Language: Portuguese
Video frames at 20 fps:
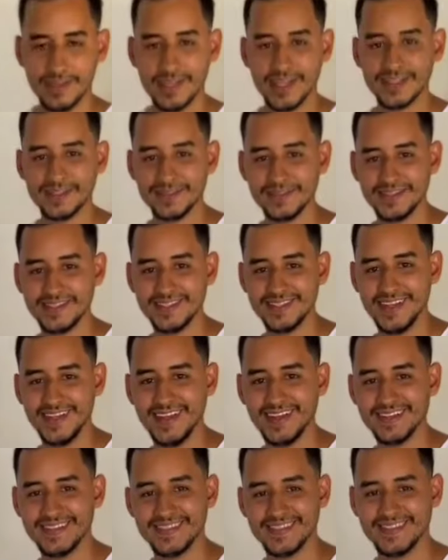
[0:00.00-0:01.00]
vai dar tudo
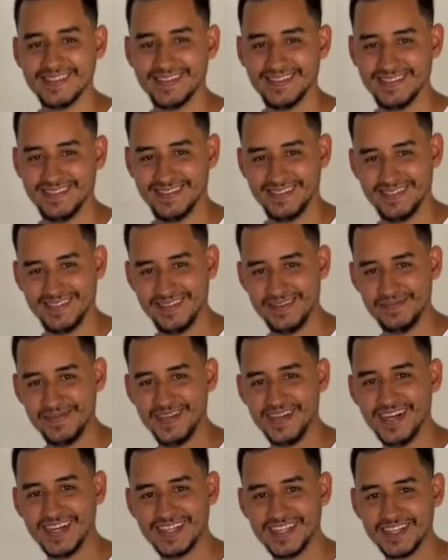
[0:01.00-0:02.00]
certo.
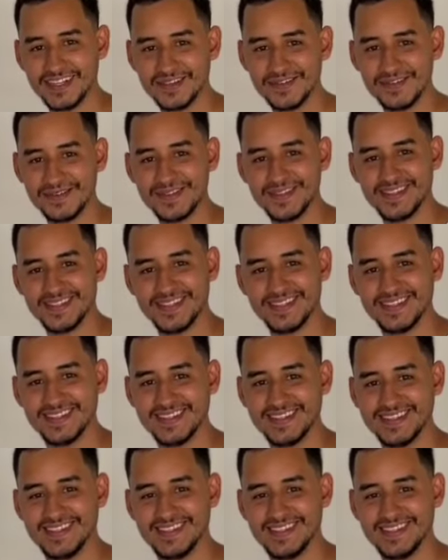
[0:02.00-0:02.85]
Obrigado a todos.